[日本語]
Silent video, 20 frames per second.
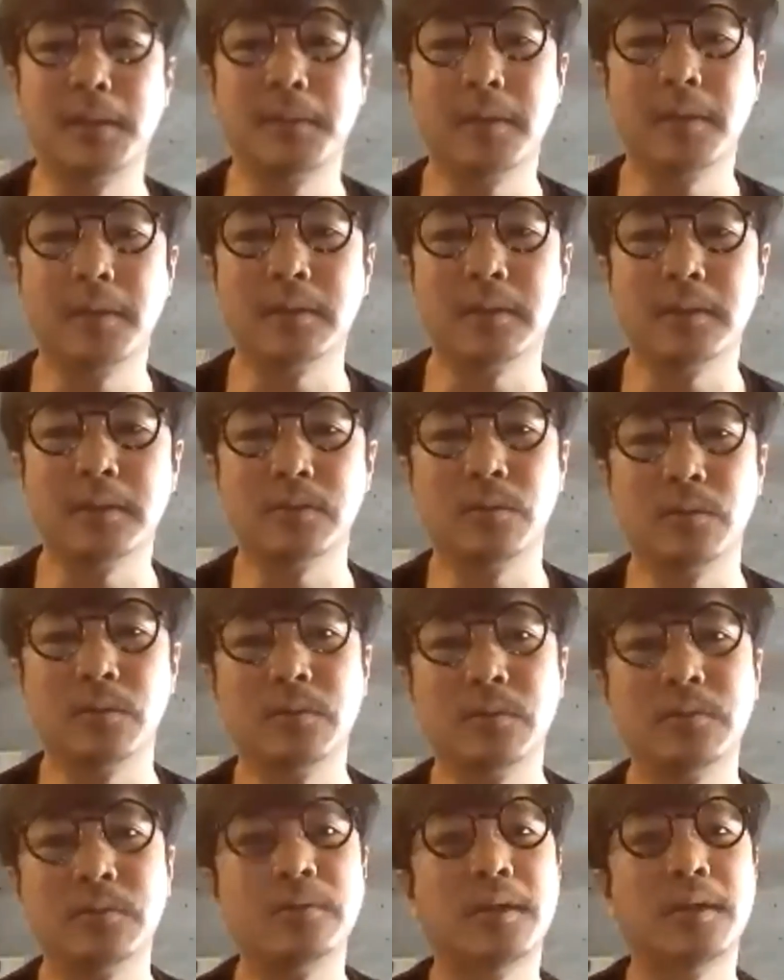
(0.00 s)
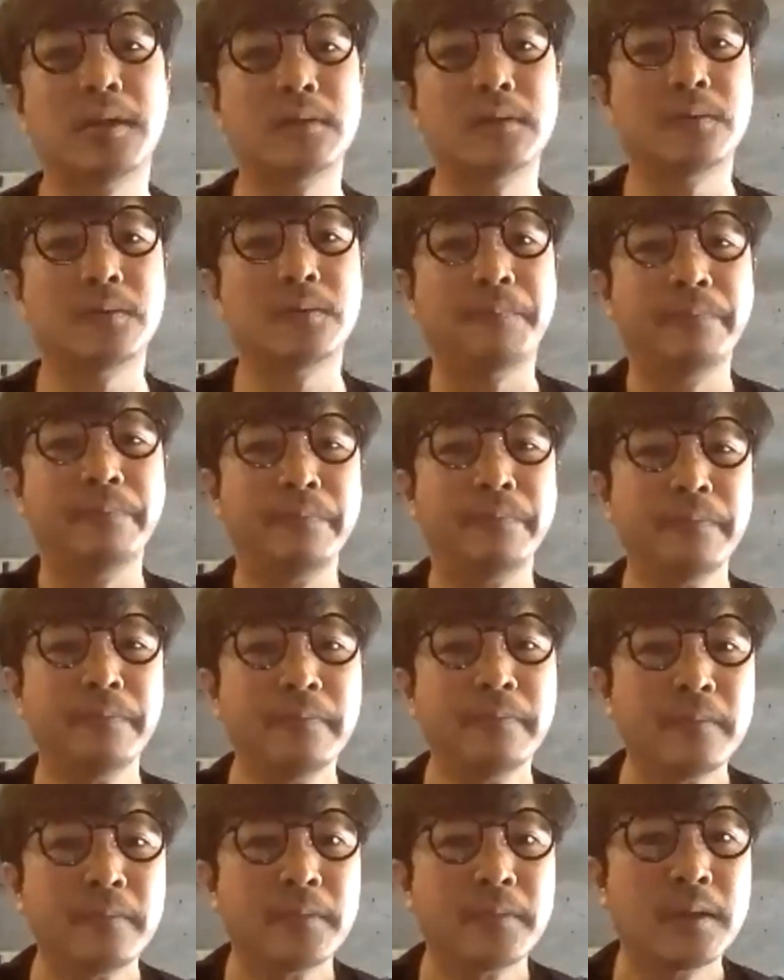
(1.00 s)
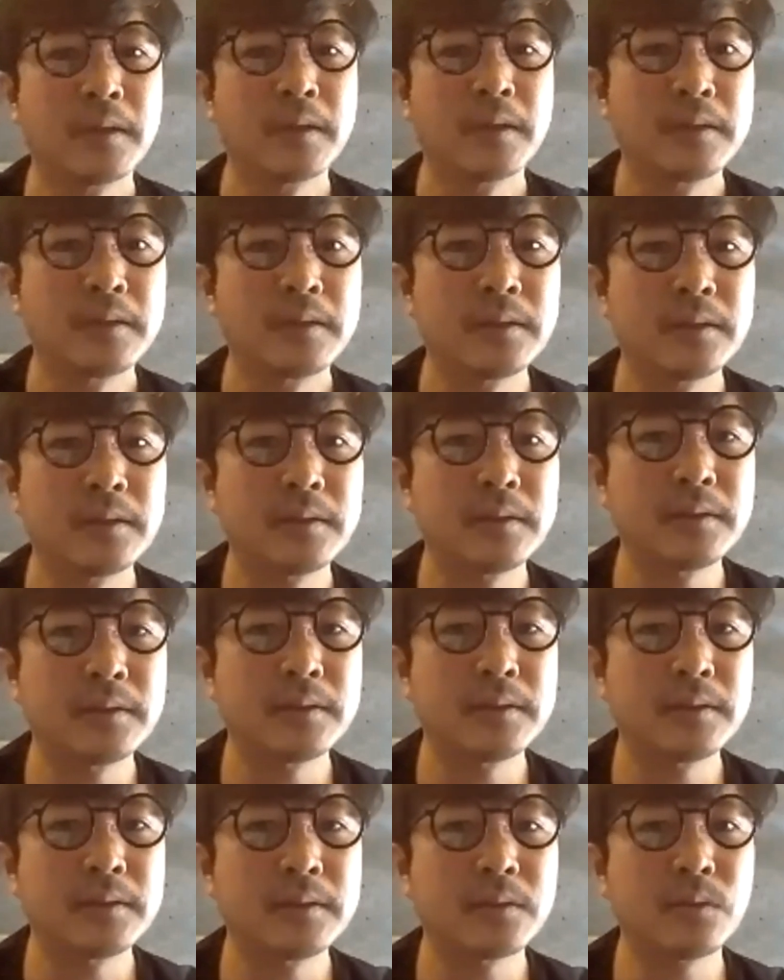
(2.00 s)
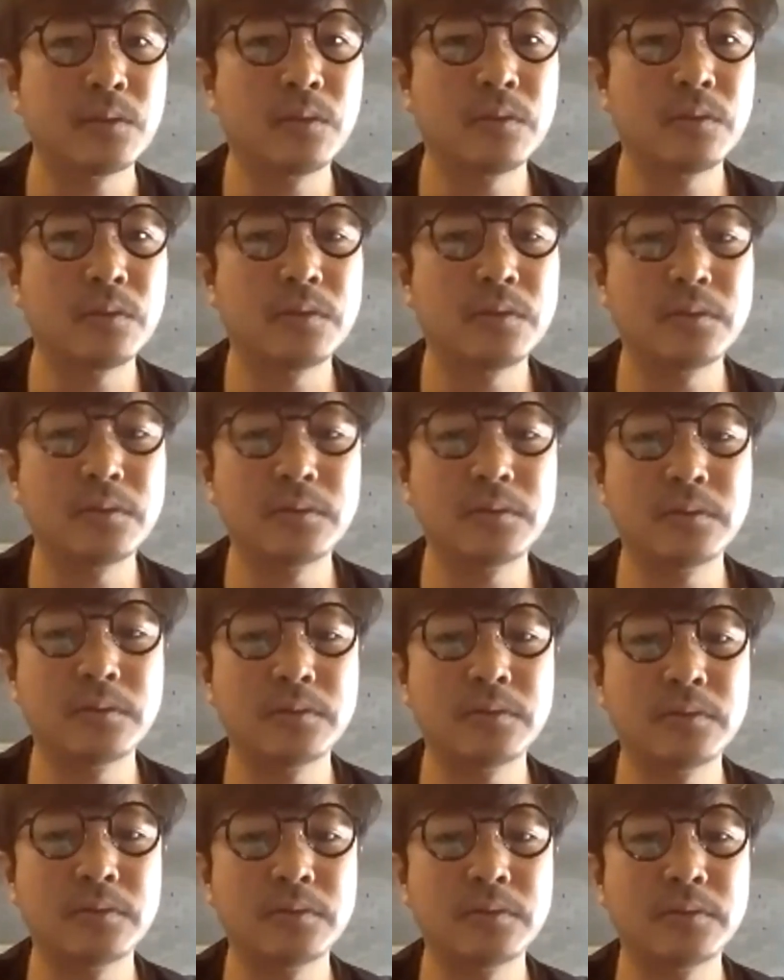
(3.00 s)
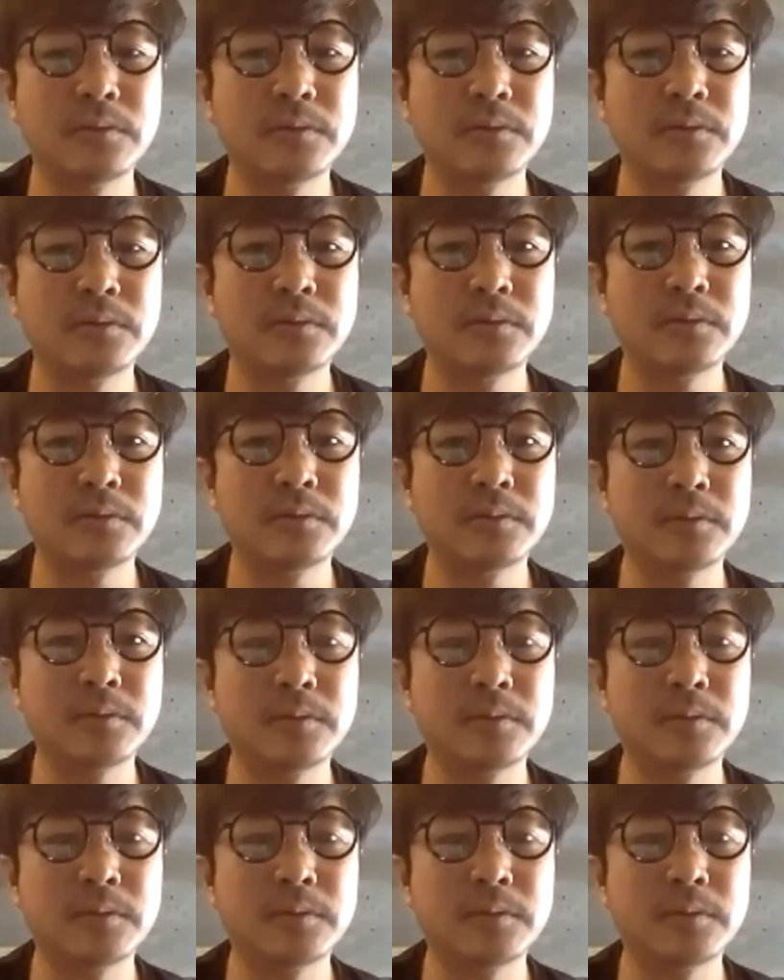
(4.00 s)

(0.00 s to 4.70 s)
なんかそういう、あの、そういう、